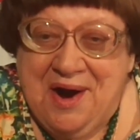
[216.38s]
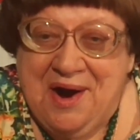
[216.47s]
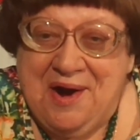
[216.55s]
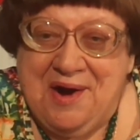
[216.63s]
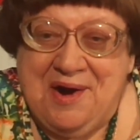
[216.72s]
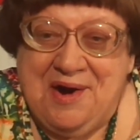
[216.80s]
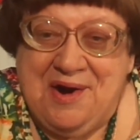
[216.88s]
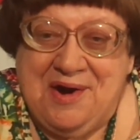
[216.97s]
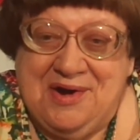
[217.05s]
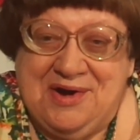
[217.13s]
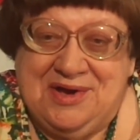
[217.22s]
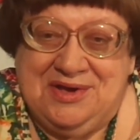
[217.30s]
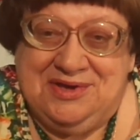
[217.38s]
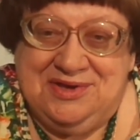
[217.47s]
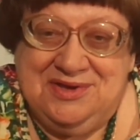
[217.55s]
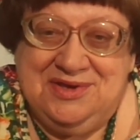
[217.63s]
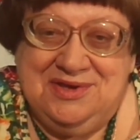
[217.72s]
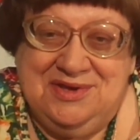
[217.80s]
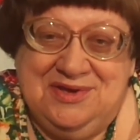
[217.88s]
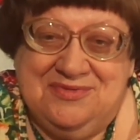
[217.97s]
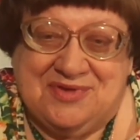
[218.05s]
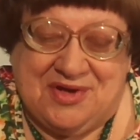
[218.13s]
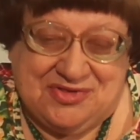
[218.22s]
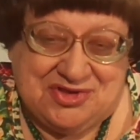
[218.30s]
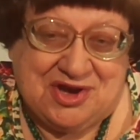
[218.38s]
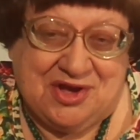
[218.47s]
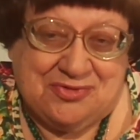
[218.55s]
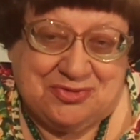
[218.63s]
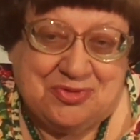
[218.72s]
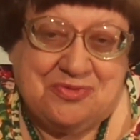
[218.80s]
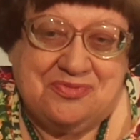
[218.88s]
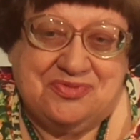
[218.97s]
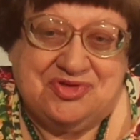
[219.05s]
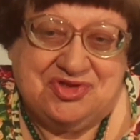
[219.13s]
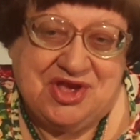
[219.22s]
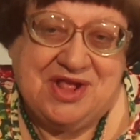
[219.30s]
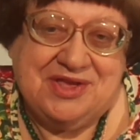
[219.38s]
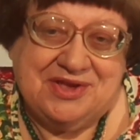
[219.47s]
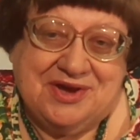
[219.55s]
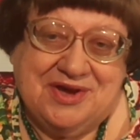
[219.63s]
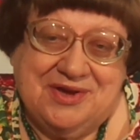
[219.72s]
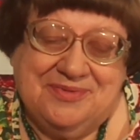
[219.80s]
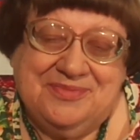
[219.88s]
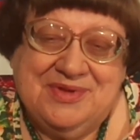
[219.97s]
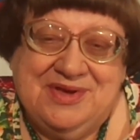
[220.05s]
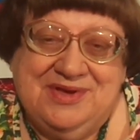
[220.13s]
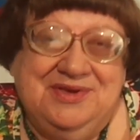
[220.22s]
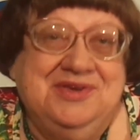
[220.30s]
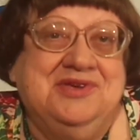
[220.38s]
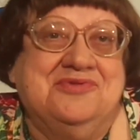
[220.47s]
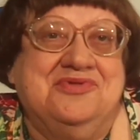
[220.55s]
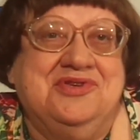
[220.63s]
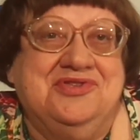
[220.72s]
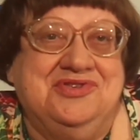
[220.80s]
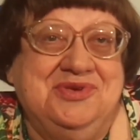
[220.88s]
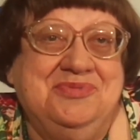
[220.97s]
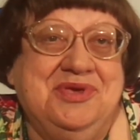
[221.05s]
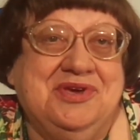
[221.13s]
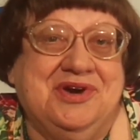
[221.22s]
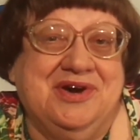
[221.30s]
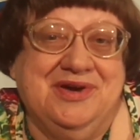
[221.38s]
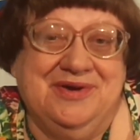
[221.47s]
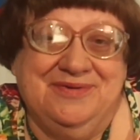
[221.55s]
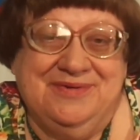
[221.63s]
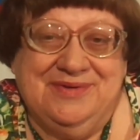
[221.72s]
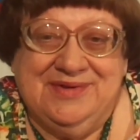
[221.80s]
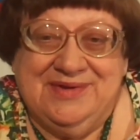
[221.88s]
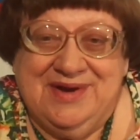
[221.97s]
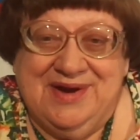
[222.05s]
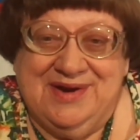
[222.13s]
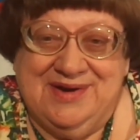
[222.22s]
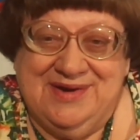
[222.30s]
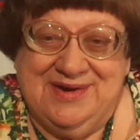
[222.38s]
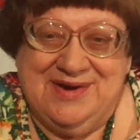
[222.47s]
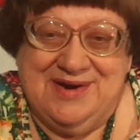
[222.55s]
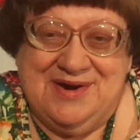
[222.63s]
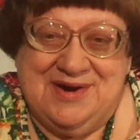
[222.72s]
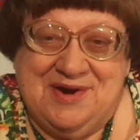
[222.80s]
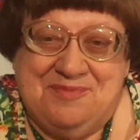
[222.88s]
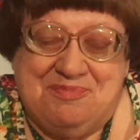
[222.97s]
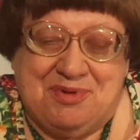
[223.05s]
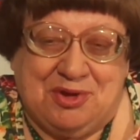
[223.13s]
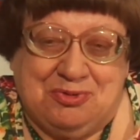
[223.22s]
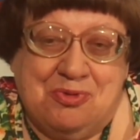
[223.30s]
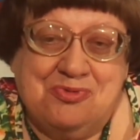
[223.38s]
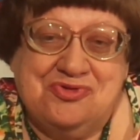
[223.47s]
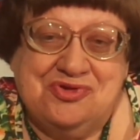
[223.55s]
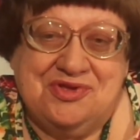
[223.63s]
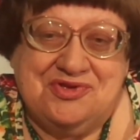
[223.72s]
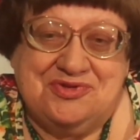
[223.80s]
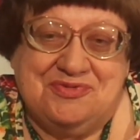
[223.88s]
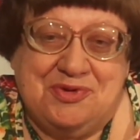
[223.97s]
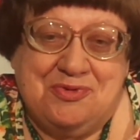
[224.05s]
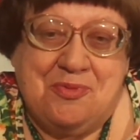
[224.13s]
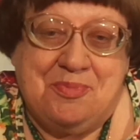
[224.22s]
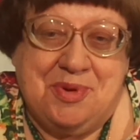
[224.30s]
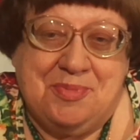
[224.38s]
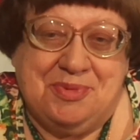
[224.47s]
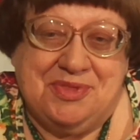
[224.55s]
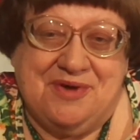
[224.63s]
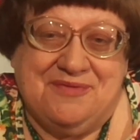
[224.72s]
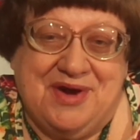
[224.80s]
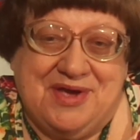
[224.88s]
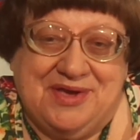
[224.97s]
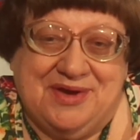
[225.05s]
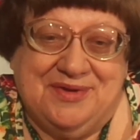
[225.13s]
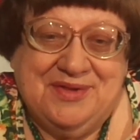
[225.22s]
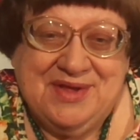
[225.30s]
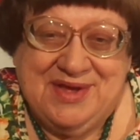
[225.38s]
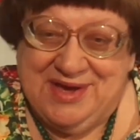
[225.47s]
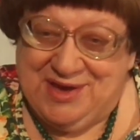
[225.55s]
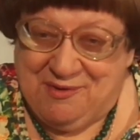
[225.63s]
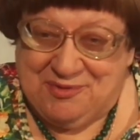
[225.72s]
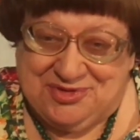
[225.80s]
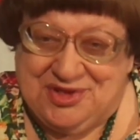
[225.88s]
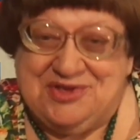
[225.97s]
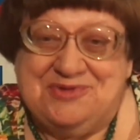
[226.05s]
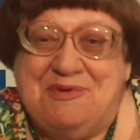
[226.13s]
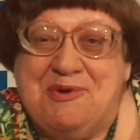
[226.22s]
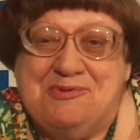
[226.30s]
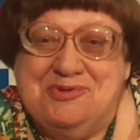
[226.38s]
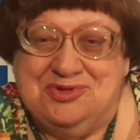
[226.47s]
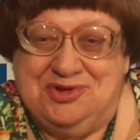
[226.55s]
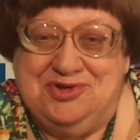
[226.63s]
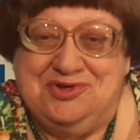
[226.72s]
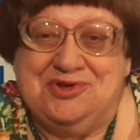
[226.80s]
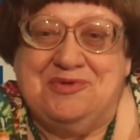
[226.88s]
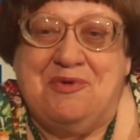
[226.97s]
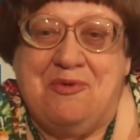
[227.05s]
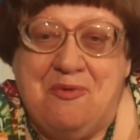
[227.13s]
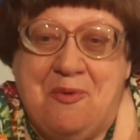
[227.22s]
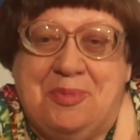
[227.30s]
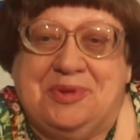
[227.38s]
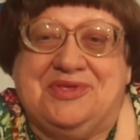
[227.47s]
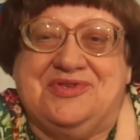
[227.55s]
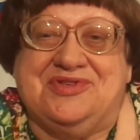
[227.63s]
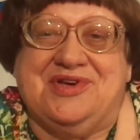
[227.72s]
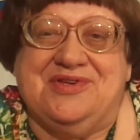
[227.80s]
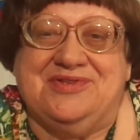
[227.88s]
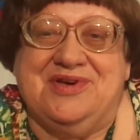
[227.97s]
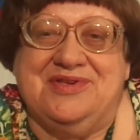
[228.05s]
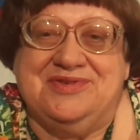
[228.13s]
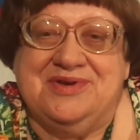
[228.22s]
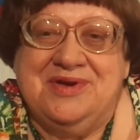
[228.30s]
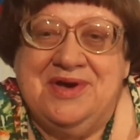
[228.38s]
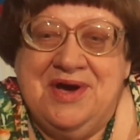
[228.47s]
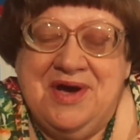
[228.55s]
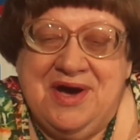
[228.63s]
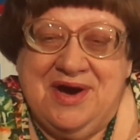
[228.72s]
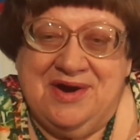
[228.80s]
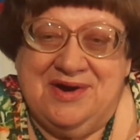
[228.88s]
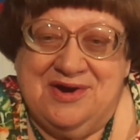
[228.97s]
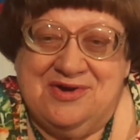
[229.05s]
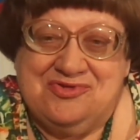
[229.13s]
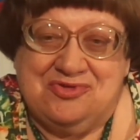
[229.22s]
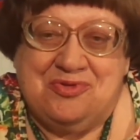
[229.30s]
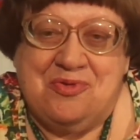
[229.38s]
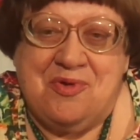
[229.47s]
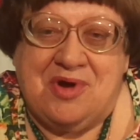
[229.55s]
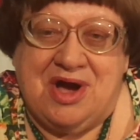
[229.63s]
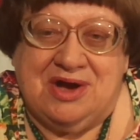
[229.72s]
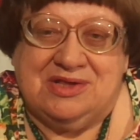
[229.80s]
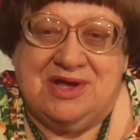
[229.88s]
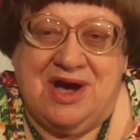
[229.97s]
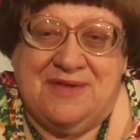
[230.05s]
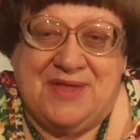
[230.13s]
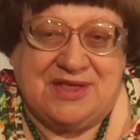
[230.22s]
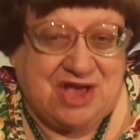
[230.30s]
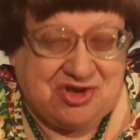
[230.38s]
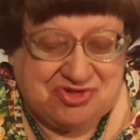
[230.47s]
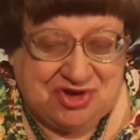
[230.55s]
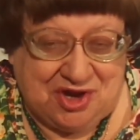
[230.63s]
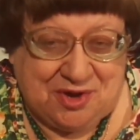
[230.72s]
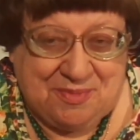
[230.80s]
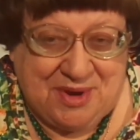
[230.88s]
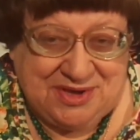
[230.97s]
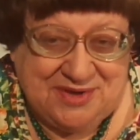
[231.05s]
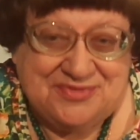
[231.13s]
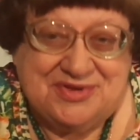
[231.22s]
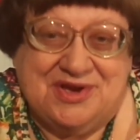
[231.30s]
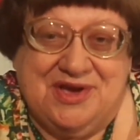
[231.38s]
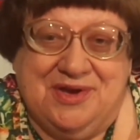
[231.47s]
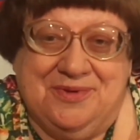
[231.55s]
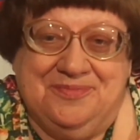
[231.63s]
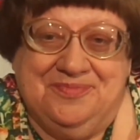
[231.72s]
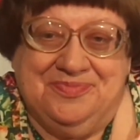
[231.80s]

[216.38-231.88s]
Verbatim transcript: Э, и в конце концов целенькая и невредименькая э, продолжила свое преподавание. Я вам, кстати, могу из личного опыта сказать, э, что когда Наташа Горбаневская